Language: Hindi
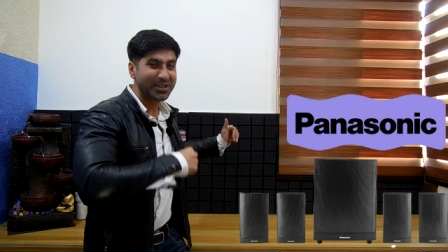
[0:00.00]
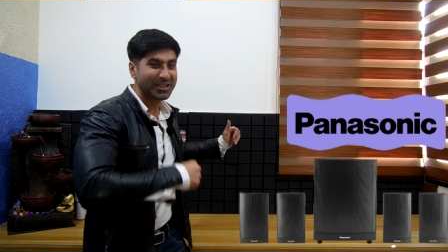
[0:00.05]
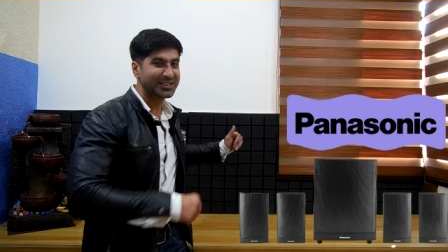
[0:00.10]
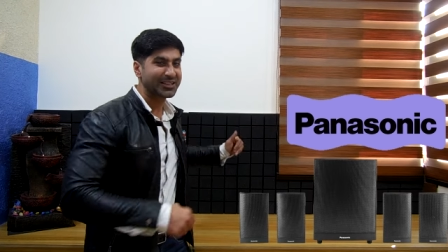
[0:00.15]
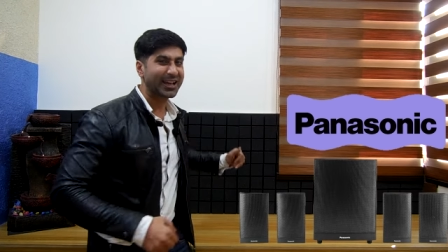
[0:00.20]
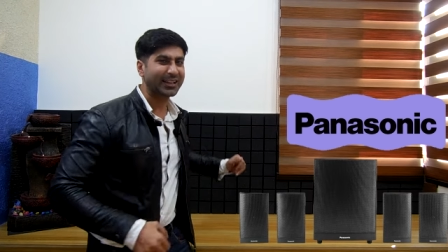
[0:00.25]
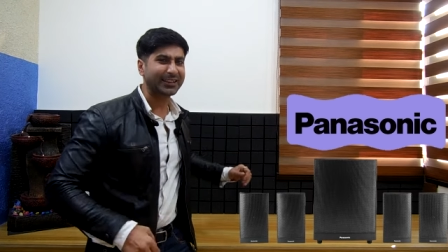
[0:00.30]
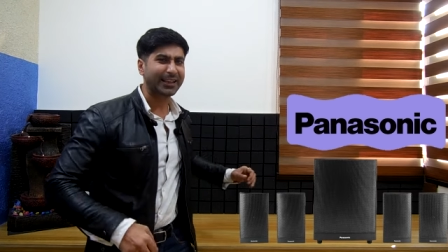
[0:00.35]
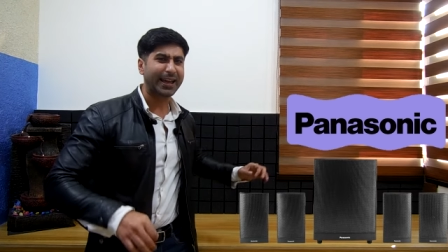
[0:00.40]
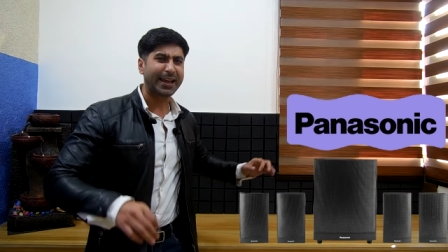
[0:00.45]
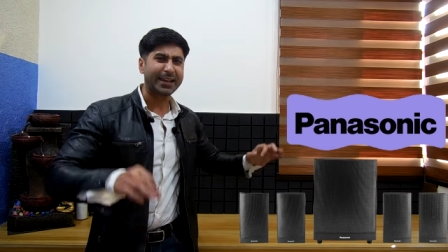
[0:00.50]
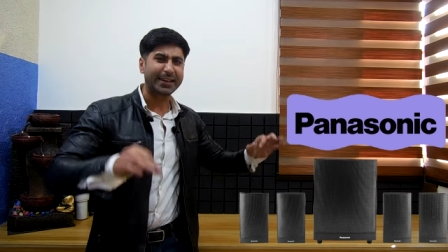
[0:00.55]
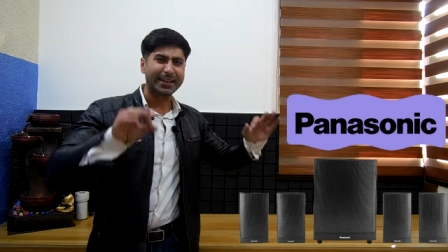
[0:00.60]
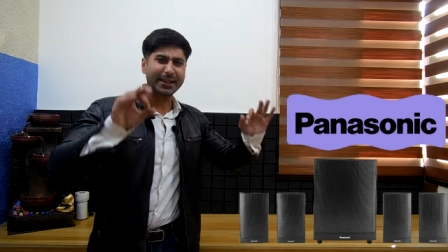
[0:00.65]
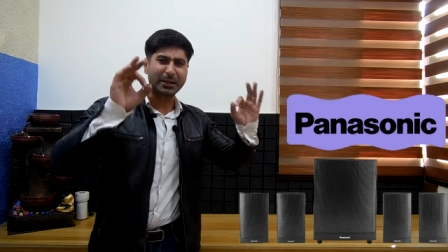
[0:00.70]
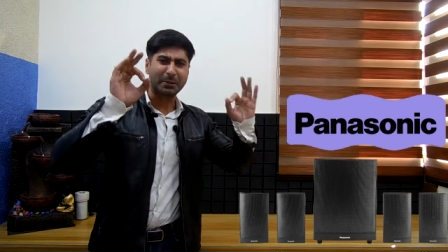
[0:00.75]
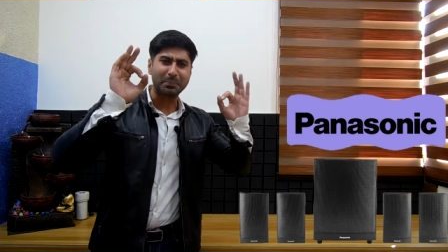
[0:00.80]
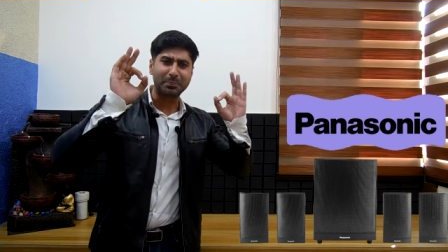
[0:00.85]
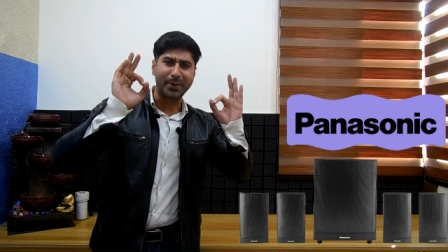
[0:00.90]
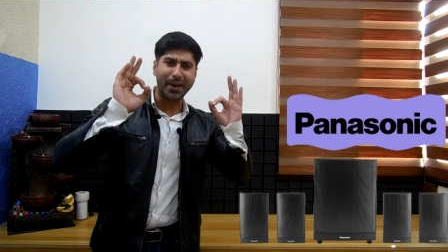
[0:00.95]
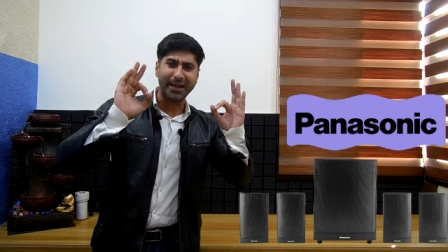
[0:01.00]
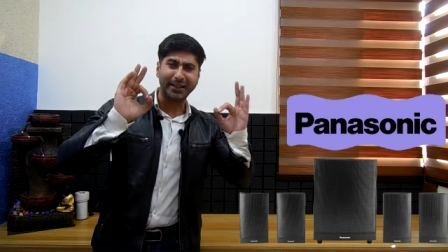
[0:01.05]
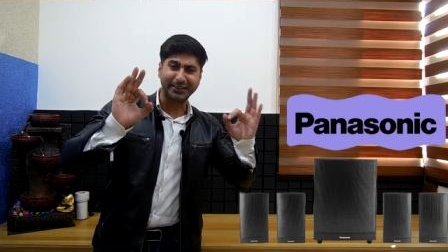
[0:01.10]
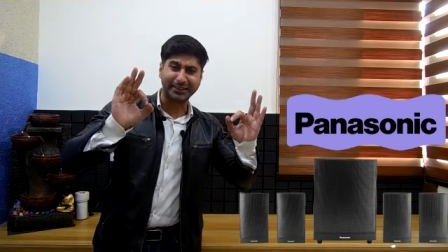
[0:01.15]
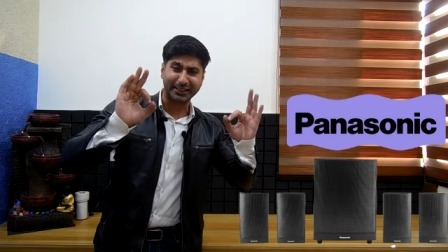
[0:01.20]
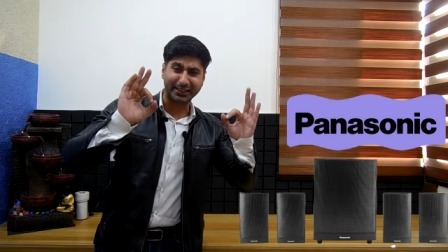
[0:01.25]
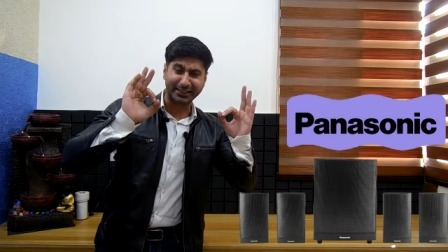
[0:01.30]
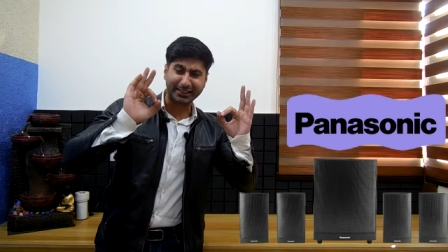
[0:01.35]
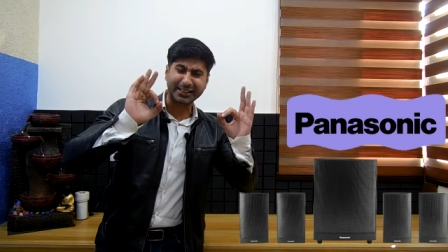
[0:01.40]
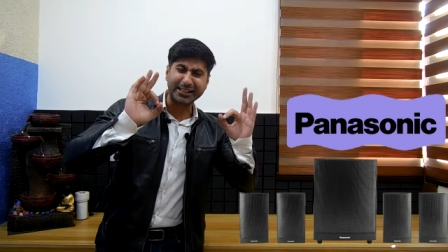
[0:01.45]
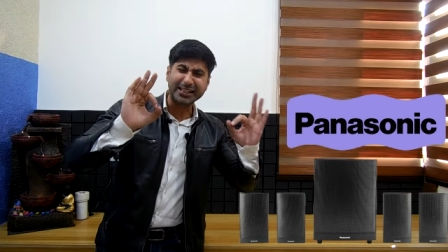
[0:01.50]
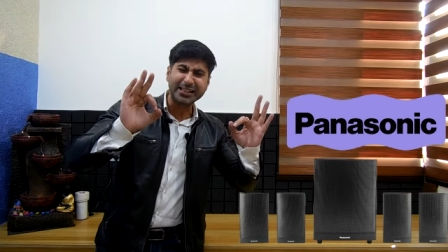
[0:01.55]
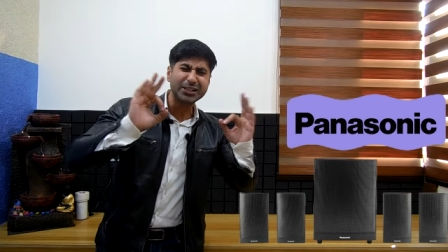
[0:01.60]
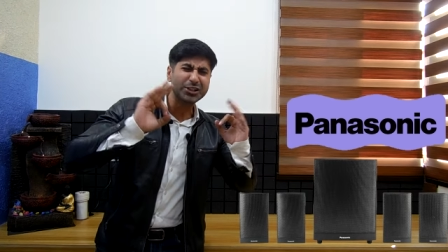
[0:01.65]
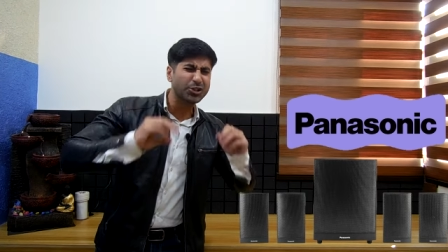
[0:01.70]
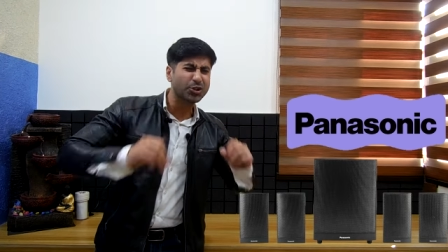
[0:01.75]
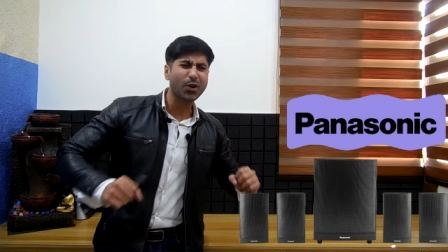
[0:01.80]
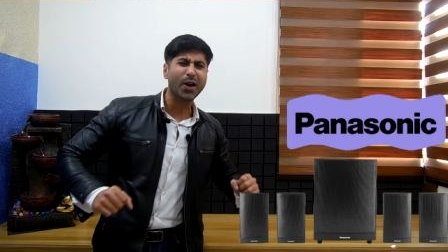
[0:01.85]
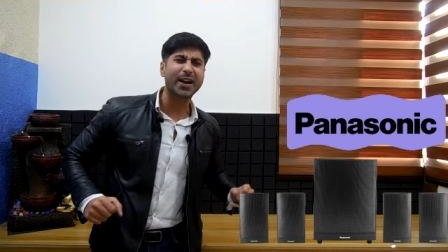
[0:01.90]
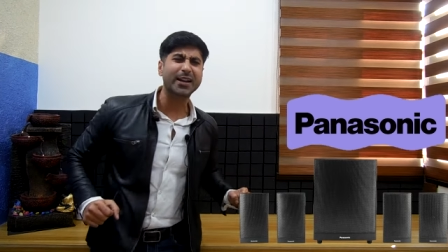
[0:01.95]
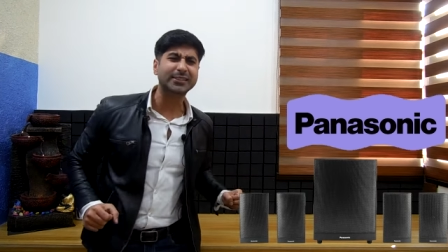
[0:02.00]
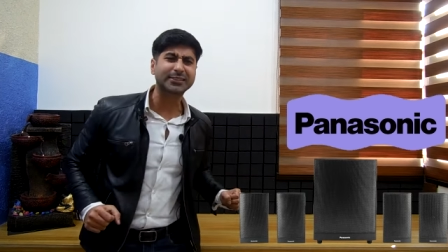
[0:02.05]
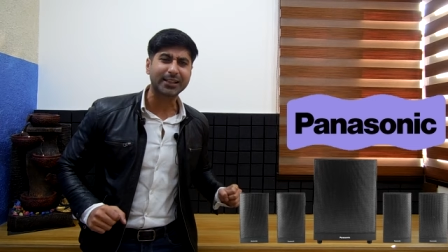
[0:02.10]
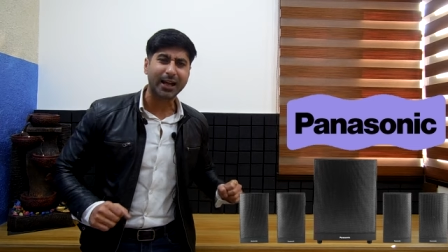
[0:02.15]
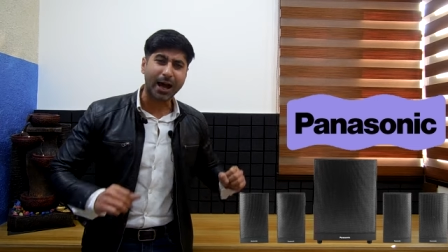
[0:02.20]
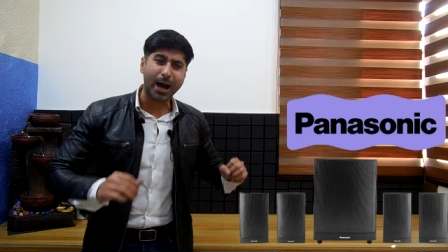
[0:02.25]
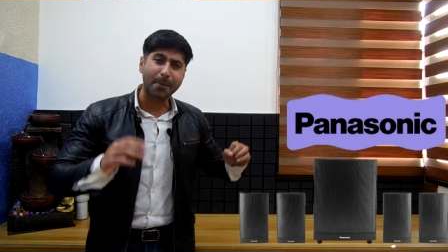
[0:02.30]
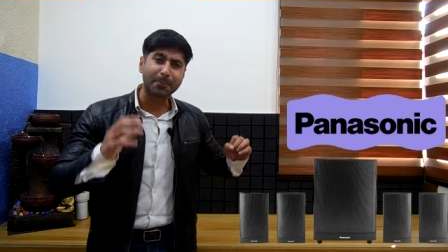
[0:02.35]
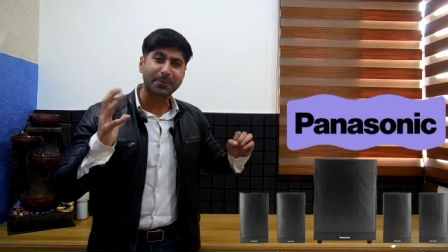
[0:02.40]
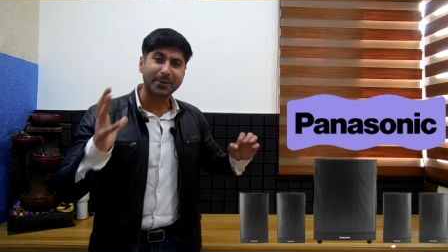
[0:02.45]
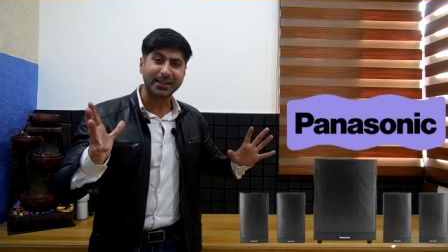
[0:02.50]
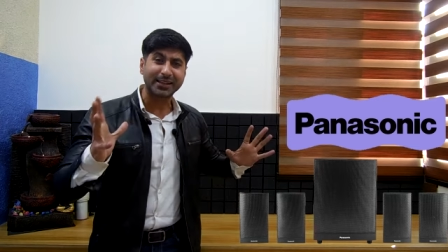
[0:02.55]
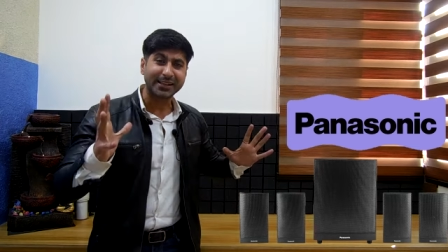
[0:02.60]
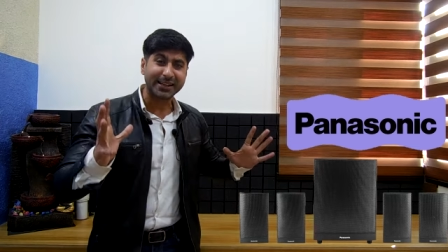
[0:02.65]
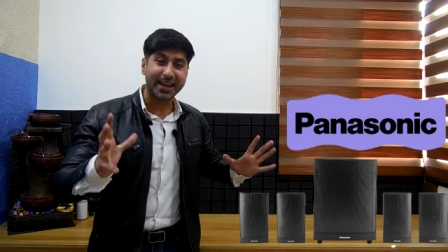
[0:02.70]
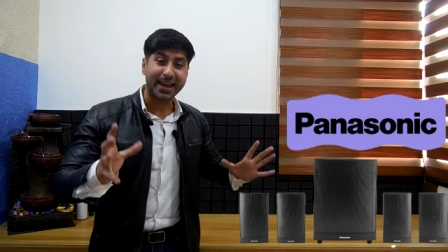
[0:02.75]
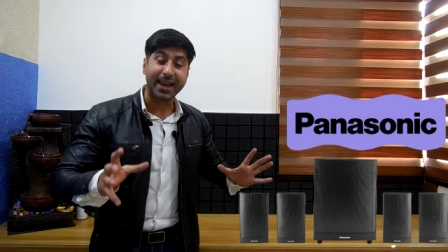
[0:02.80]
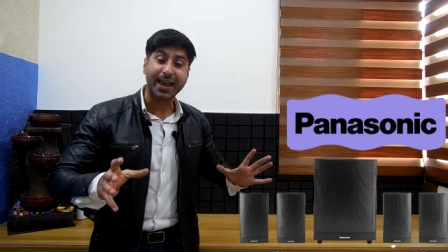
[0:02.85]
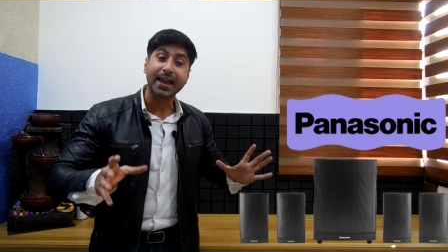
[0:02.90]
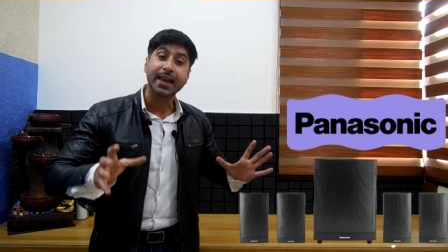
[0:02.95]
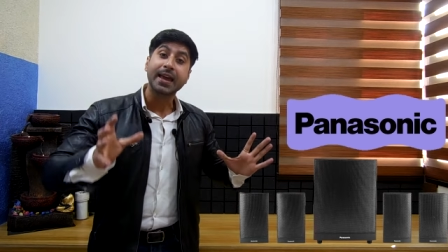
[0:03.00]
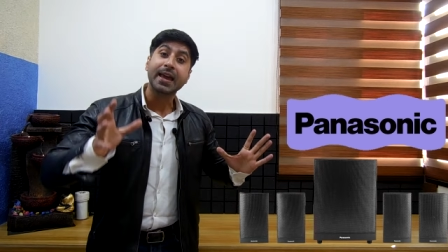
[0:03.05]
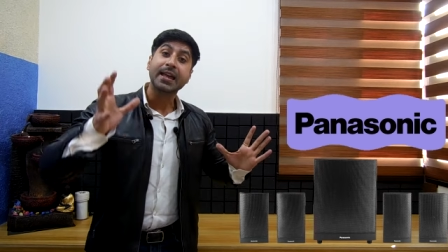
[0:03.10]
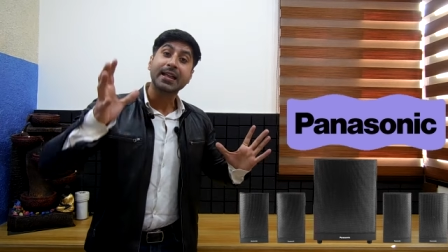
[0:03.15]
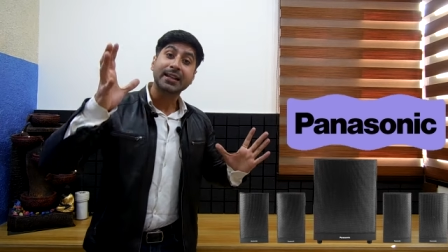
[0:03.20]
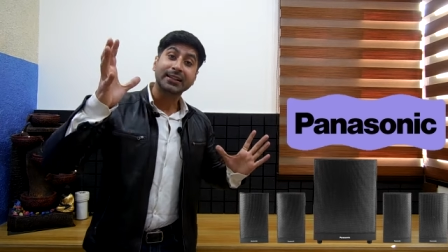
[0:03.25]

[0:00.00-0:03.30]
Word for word: मिल जाता है एक बेहतरीन चॉइस आपके लिए है